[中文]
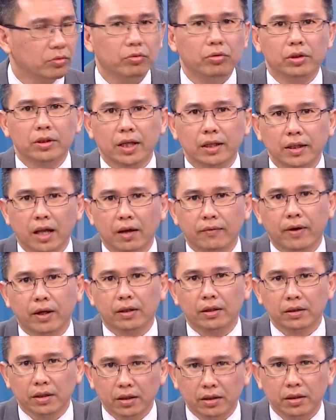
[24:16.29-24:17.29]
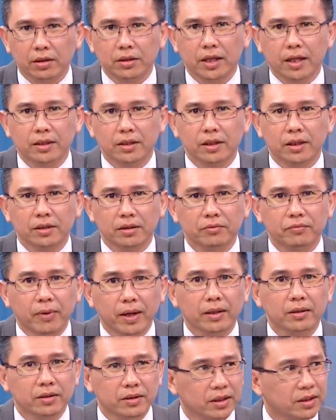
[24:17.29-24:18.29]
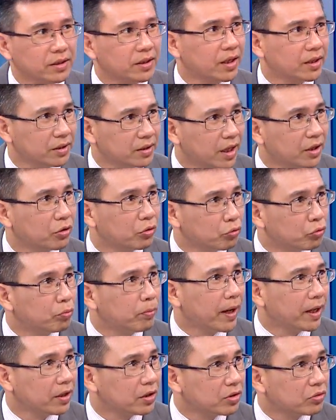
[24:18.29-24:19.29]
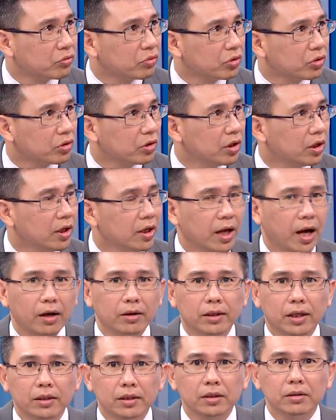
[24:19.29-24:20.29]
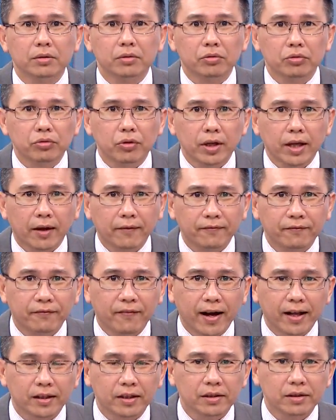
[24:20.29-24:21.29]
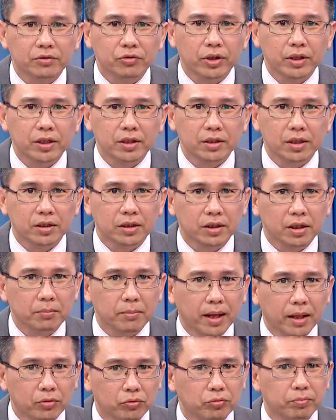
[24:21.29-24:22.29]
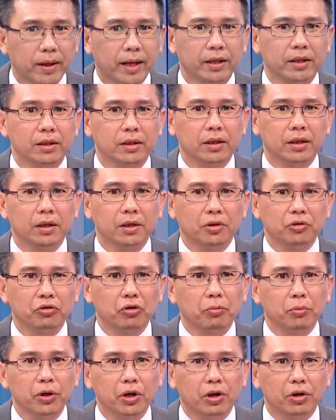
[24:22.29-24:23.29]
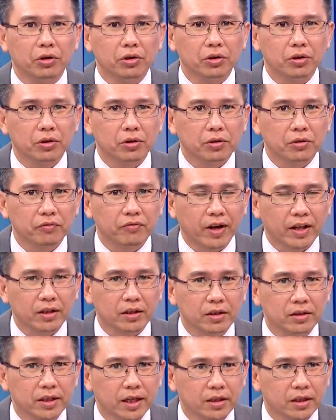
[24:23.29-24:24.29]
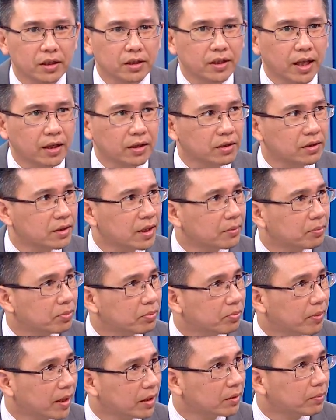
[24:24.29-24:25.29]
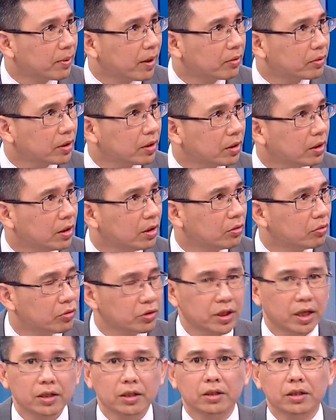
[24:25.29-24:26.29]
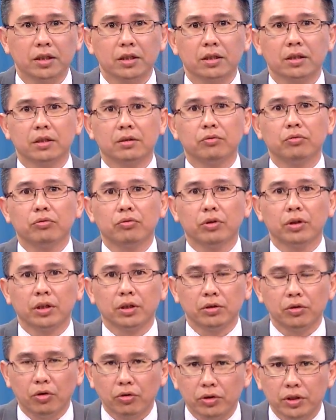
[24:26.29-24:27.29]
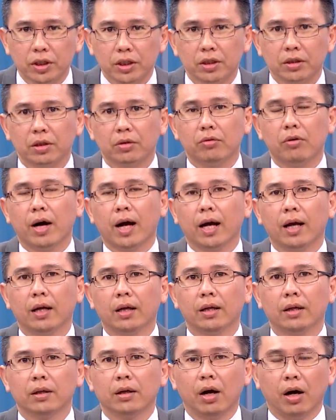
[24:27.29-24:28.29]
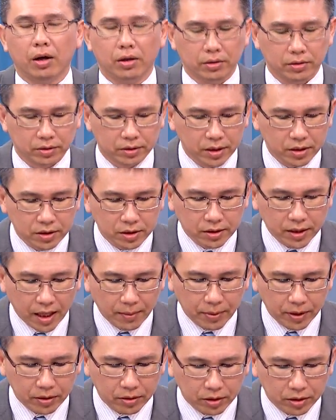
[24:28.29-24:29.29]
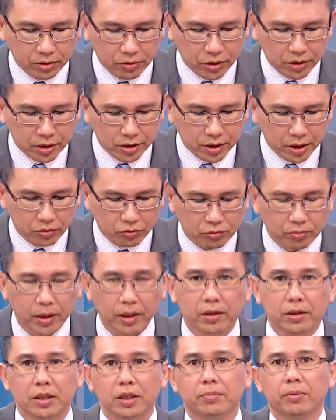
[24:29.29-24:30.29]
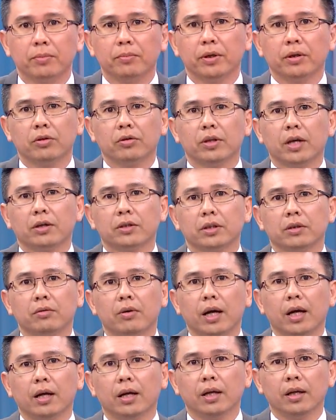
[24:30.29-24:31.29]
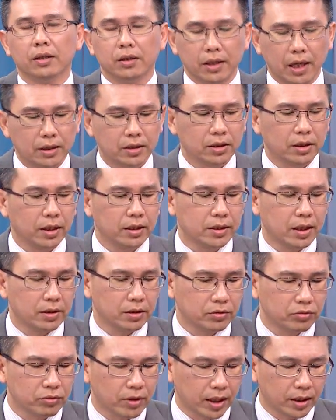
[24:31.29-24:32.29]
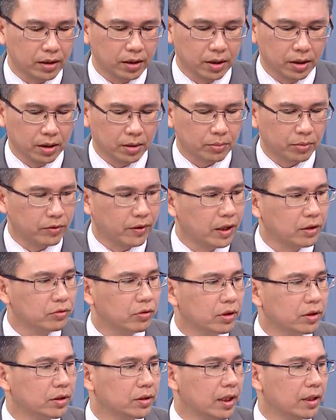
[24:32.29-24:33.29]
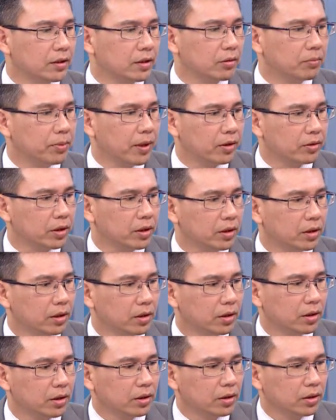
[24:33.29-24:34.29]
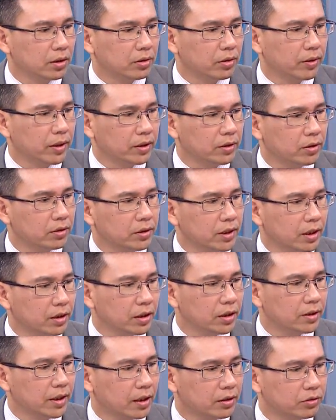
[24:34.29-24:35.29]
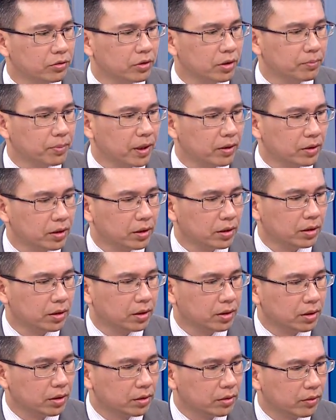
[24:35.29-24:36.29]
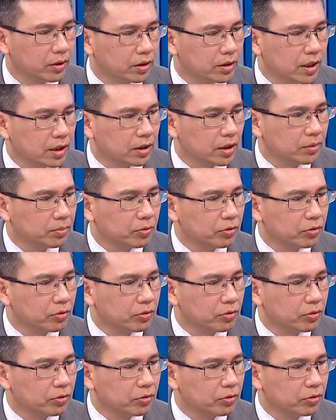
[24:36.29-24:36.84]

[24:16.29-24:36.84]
如果三大法人严格加起来是卖的，这个应该有五百亿左右。好，可是虽然法人最近这几天卖了五百亿，有没有？反而在低档在买的标的，我相信其实如果你用心的话，哦，甚至搭配你对这些股票的基本面够了解的话，你还是可以找得出来。比方说像这种标的，对，这种在低档区的标的，对，在底